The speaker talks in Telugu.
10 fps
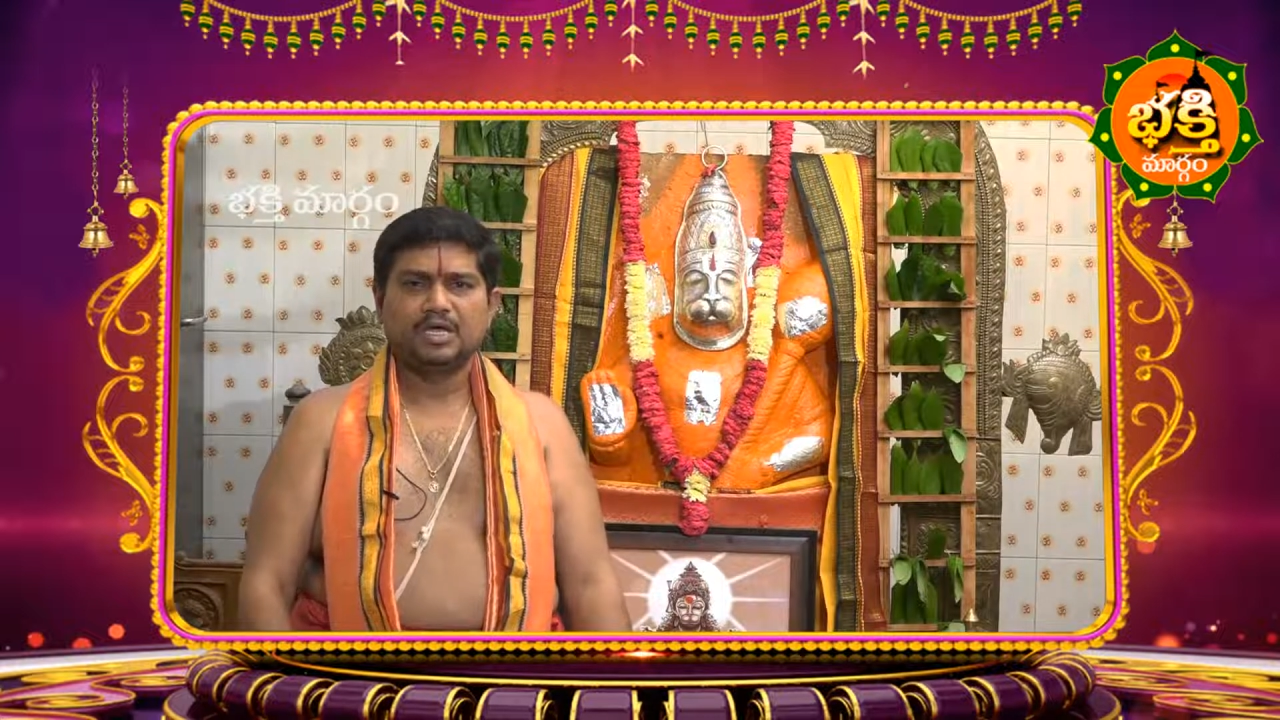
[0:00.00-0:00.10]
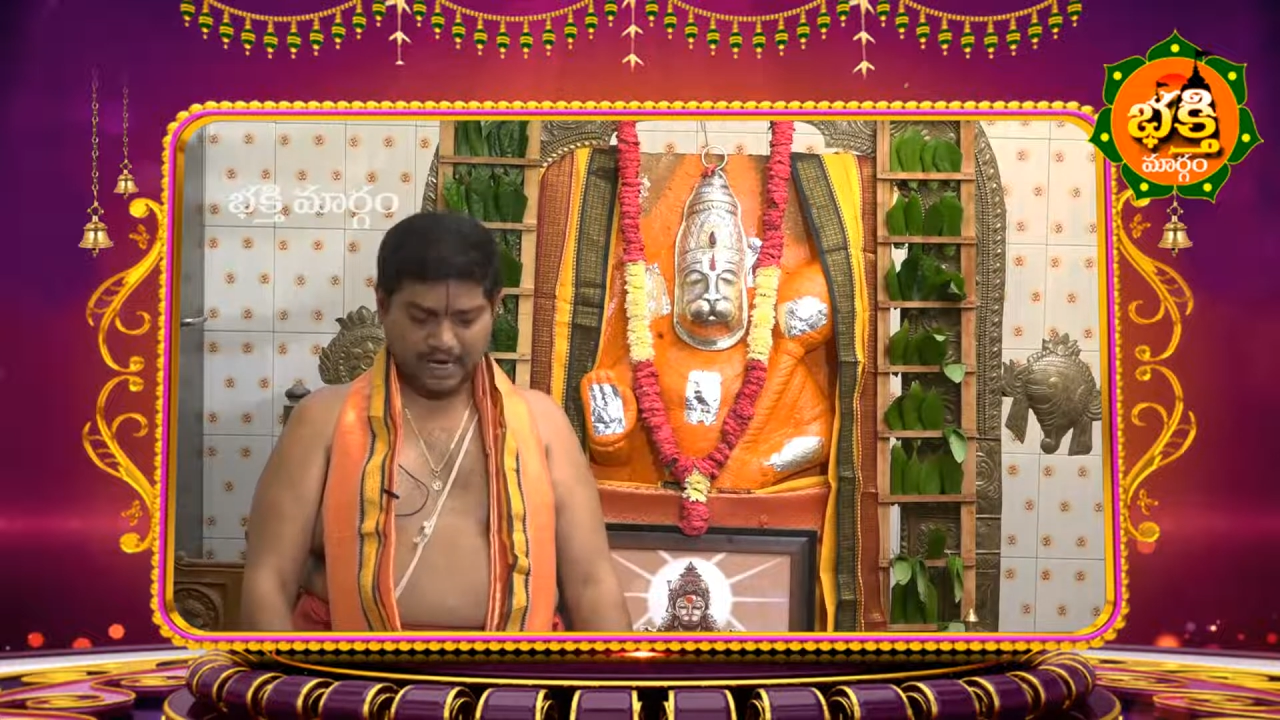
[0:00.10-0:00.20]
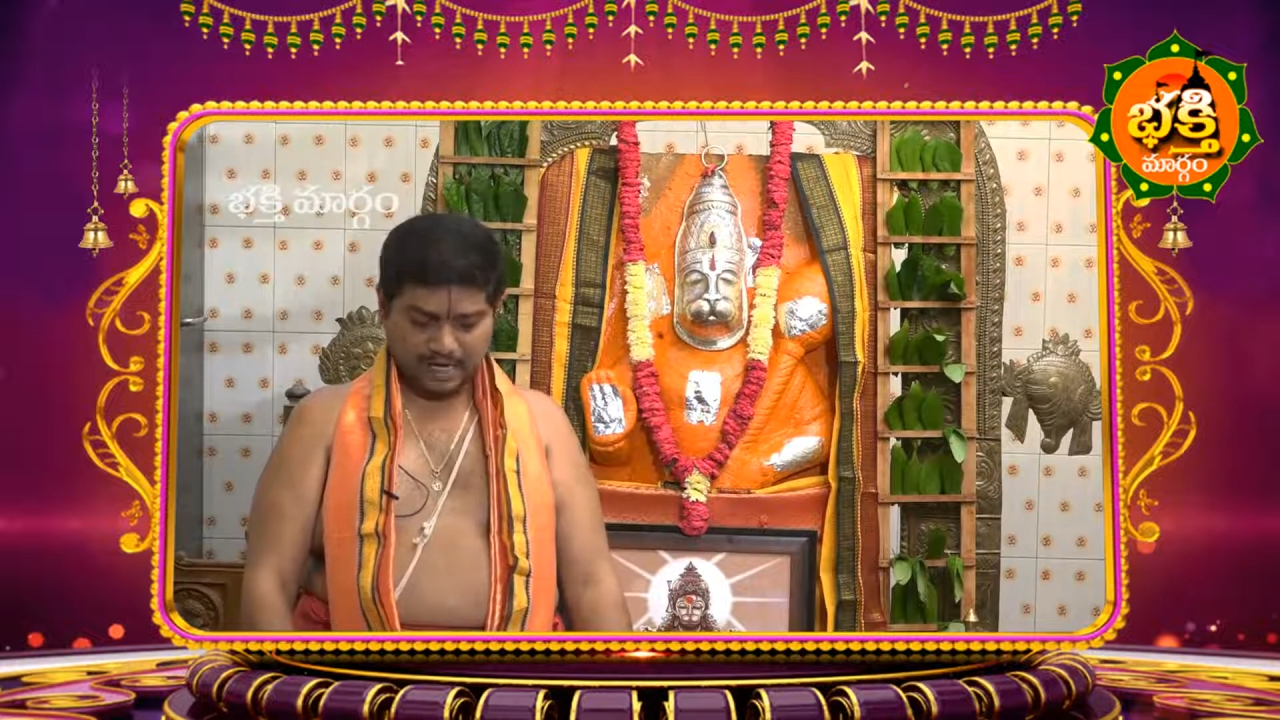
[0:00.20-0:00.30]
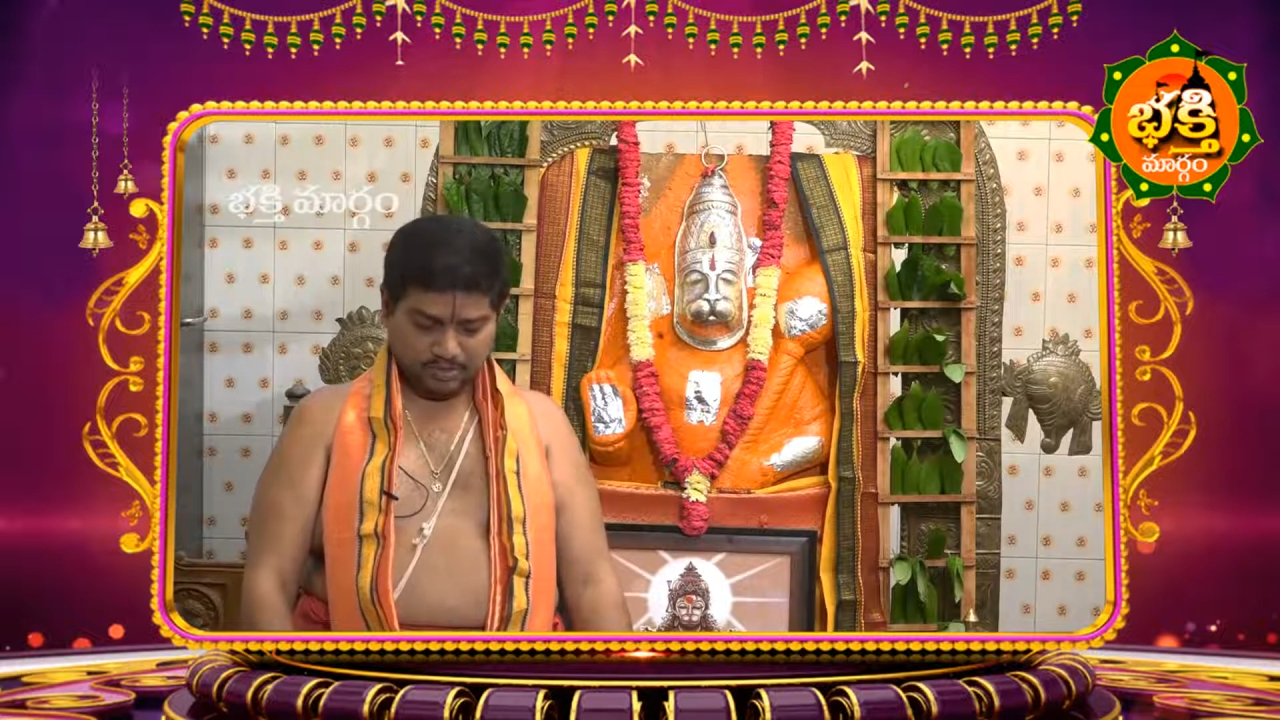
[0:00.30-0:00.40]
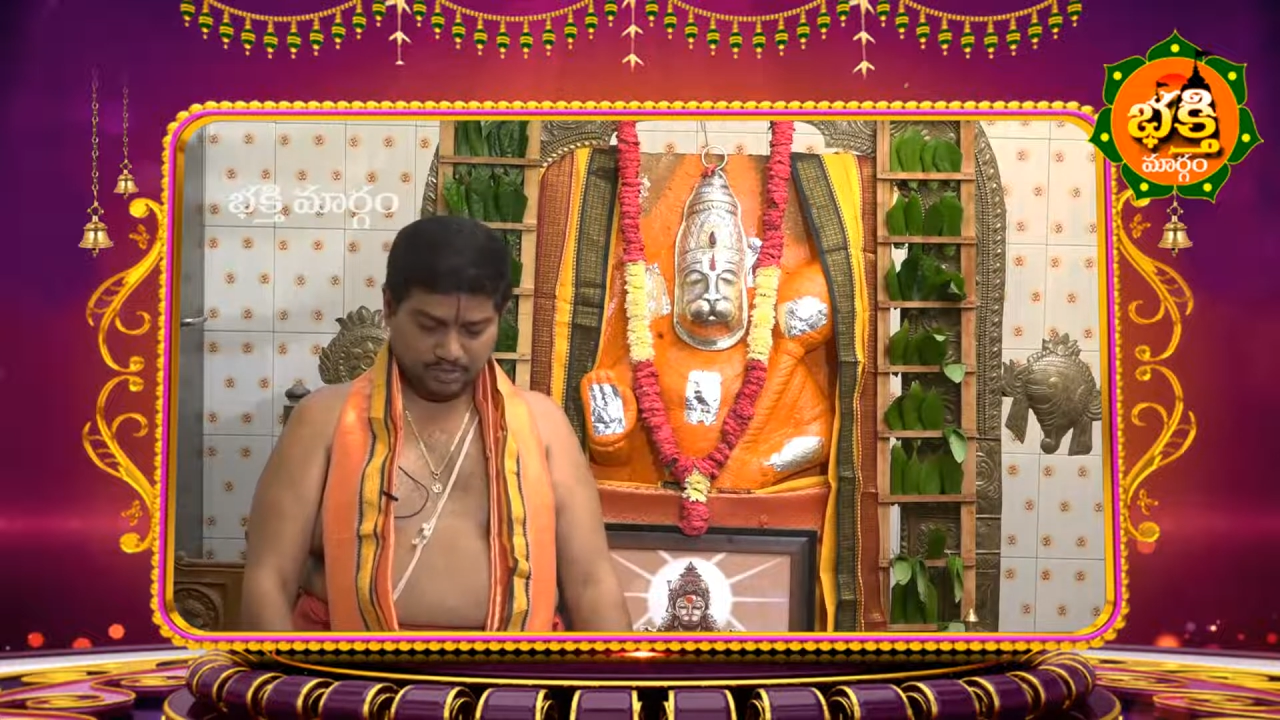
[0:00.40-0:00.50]

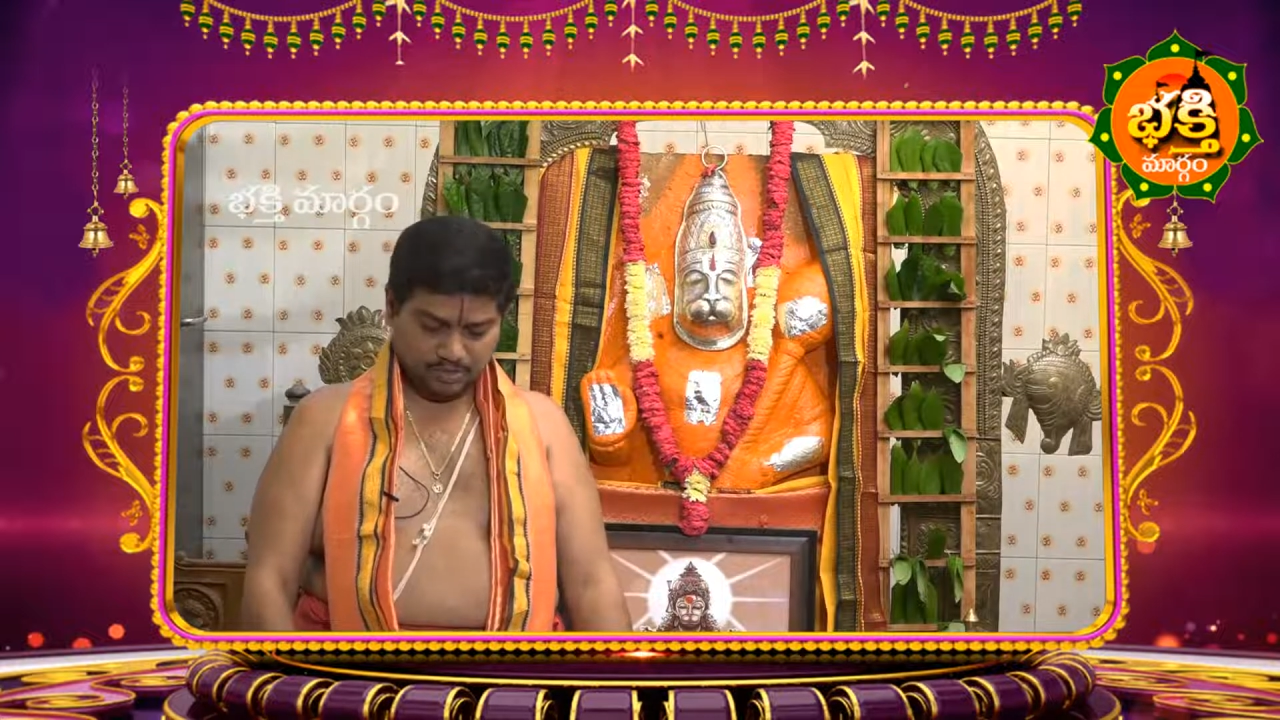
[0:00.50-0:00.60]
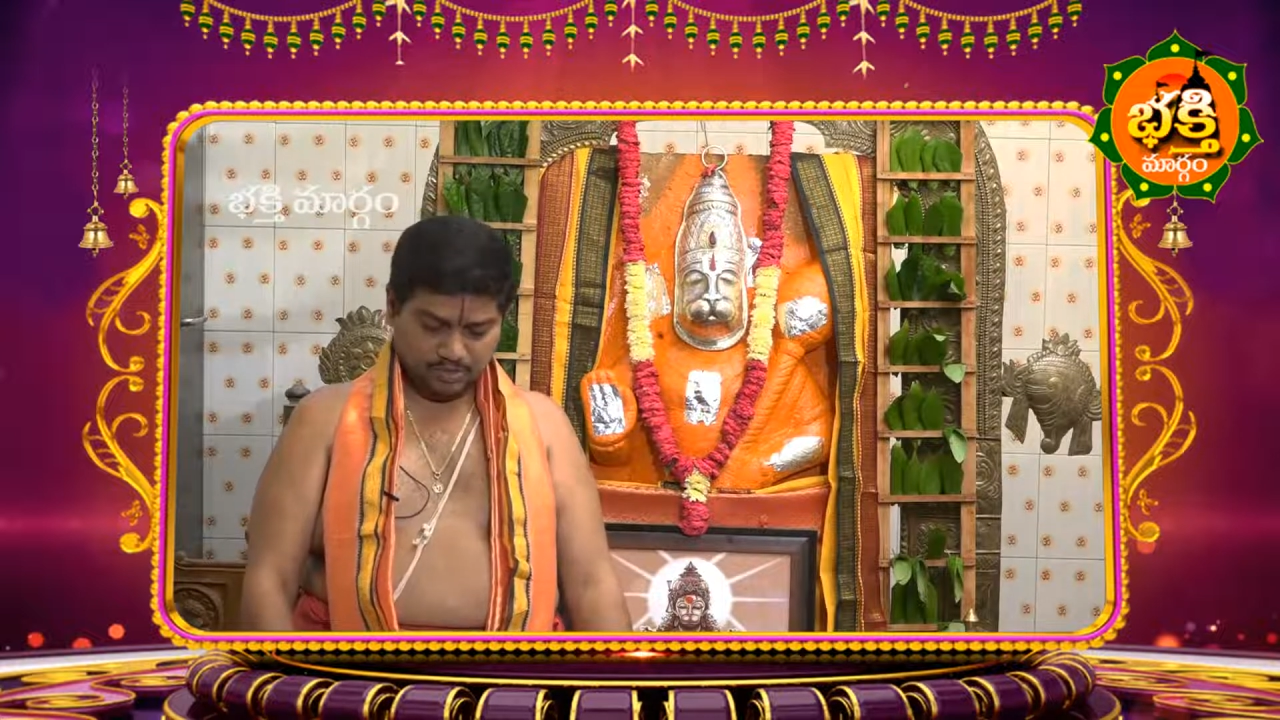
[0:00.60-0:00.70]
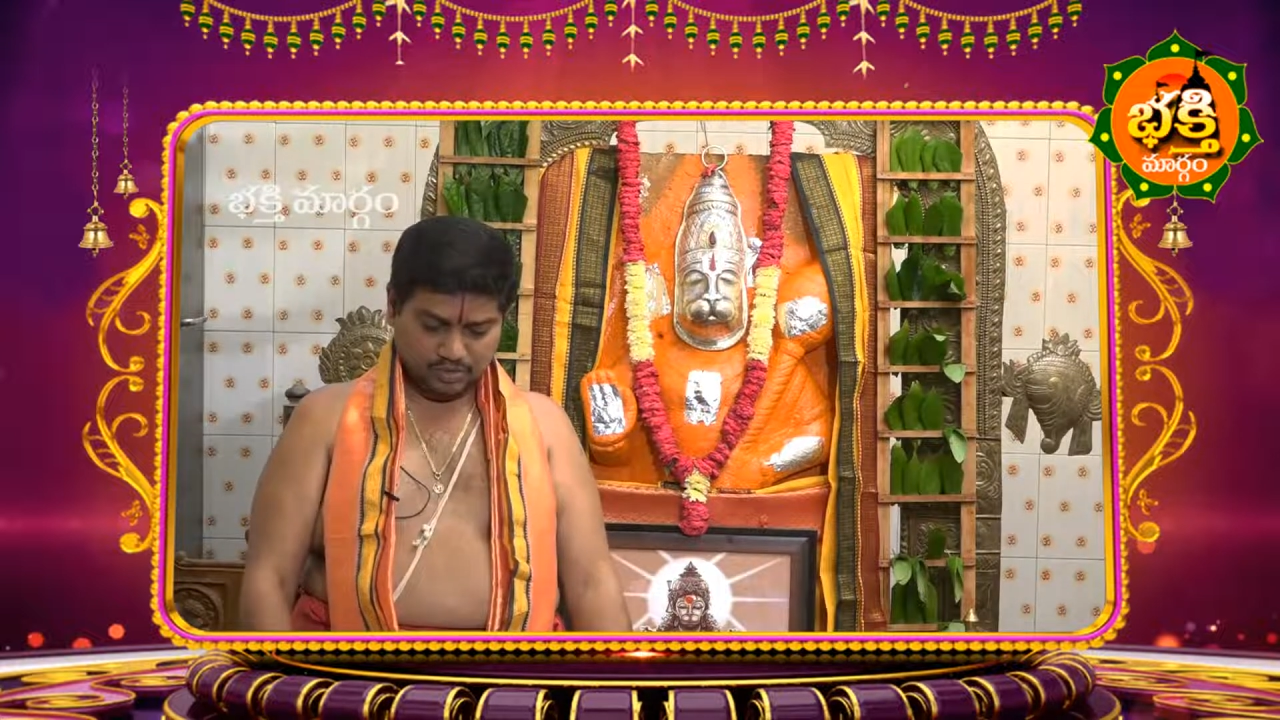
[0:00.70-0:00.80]
కాలము